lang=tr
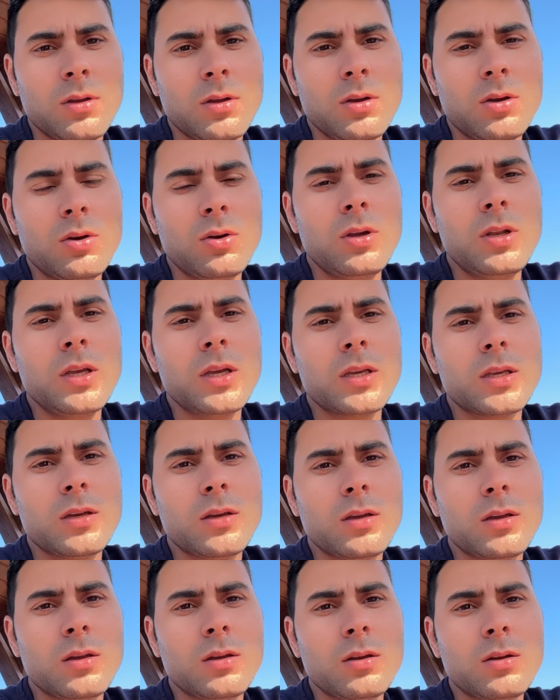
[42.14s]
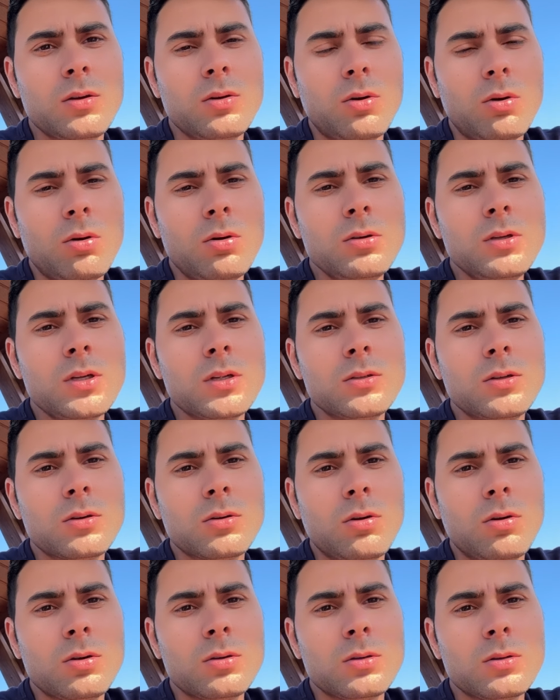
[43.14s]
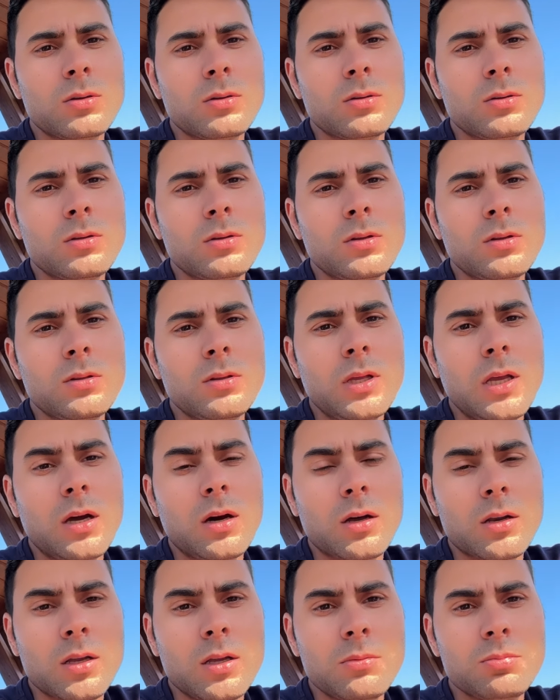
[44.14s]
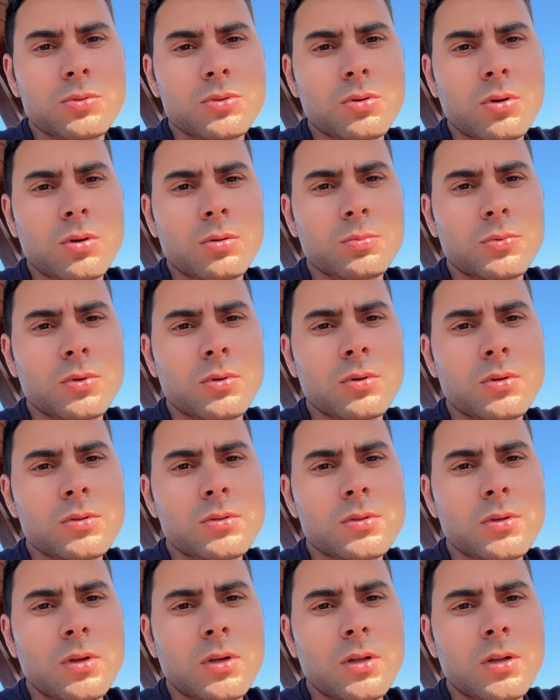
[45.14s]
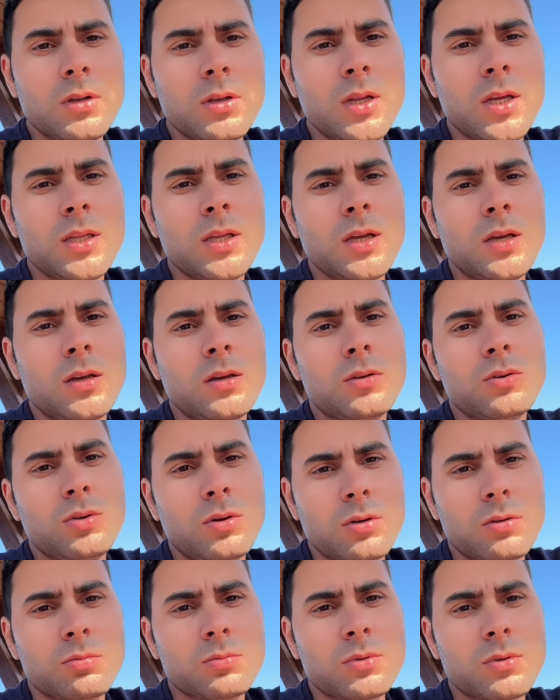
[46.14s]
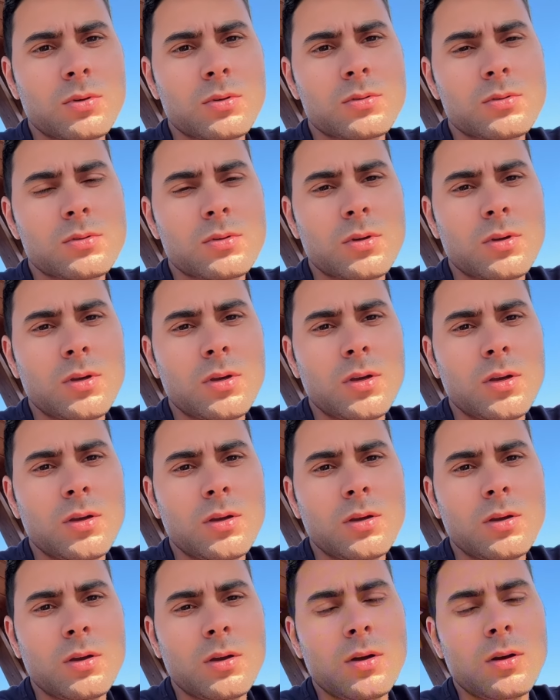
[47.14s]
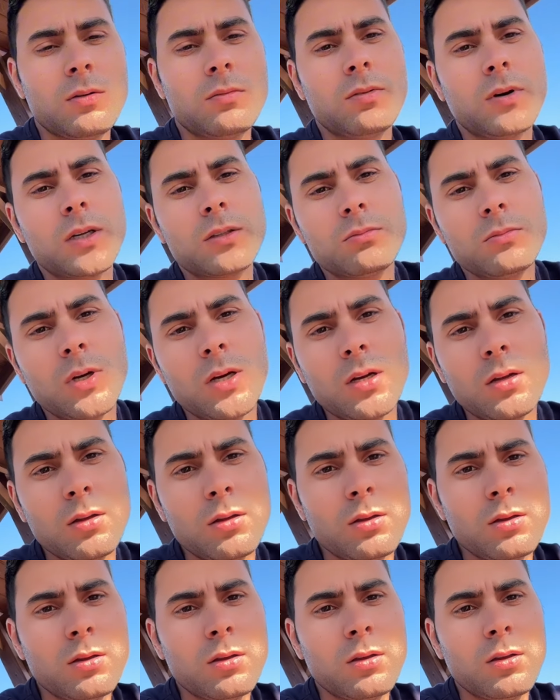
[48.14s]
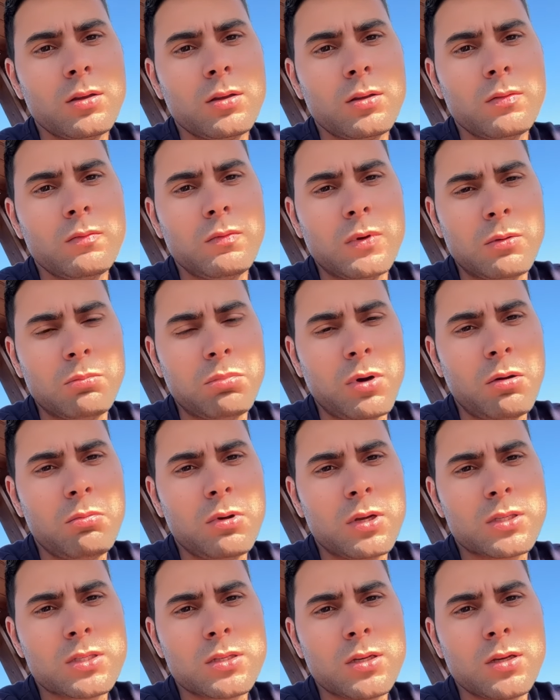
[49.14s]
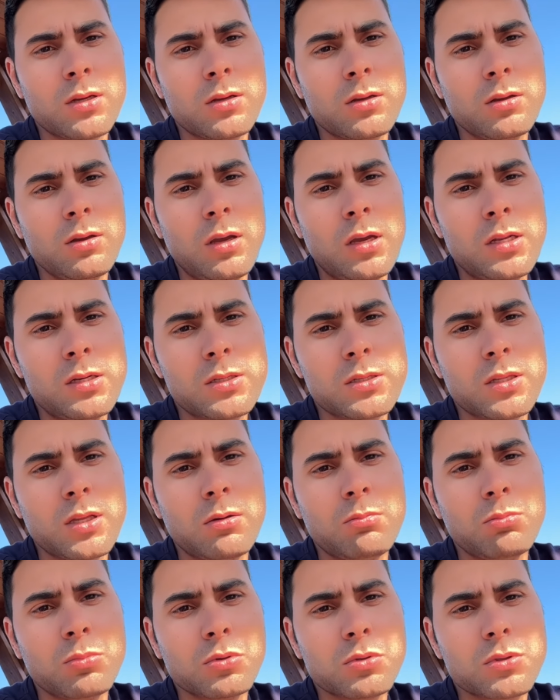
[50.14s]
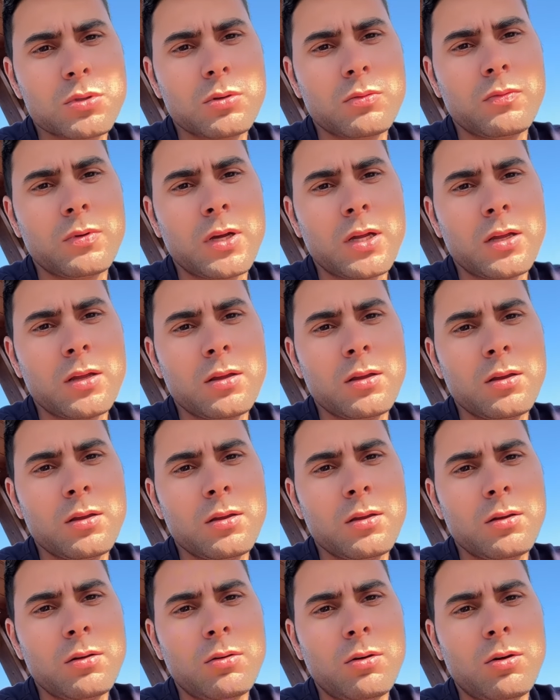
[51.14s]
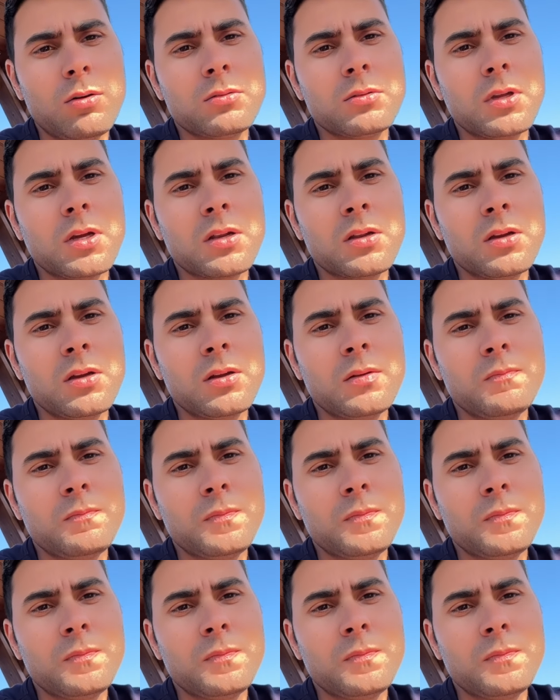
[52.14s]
Öyle ki 10 yıldır onu ne arayıp sorup duruz ne de görüp duruz. Fatma ve babası enişten Mustafa onları